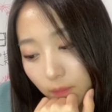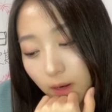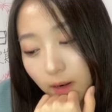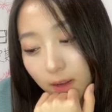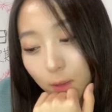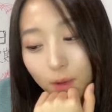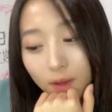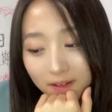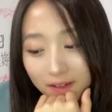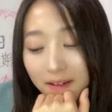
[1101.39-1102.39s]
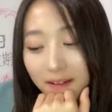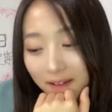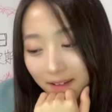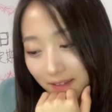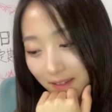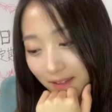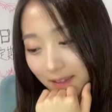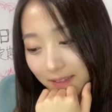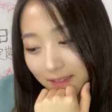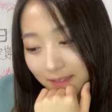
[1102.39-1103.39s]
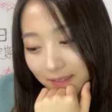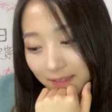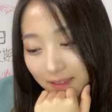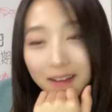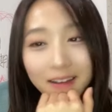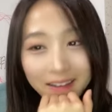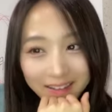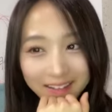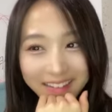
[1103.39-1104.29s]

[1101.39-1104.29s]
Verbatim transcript: 笑い声がでかい